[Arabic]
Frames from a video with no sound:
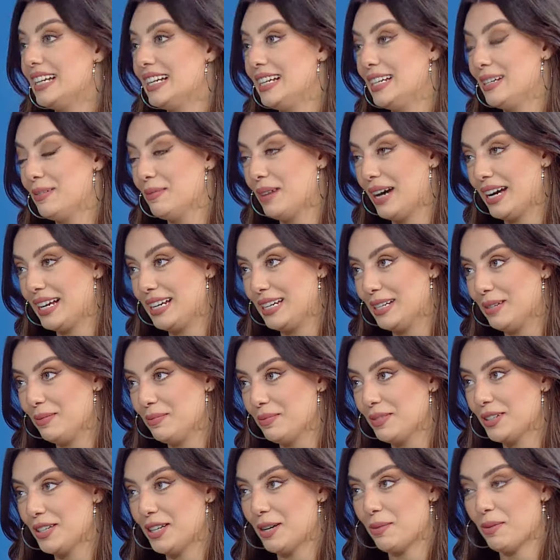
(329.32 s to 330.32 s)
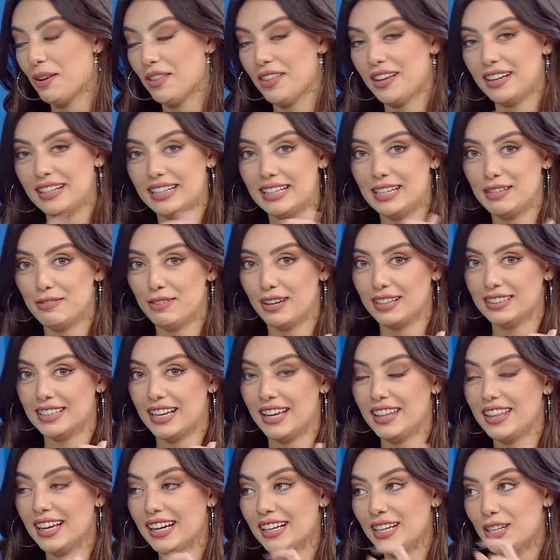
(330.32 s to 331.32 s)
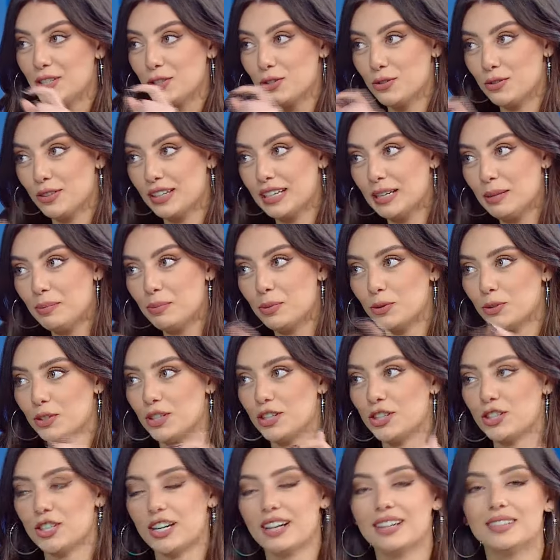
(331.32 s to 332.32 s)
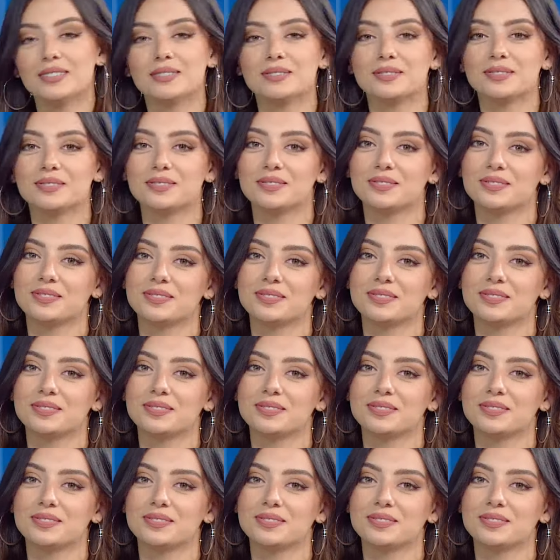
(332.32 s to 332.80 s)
المعلم رمضان اللي فات هذا خلينا نشوف كليب ونرجع تفضل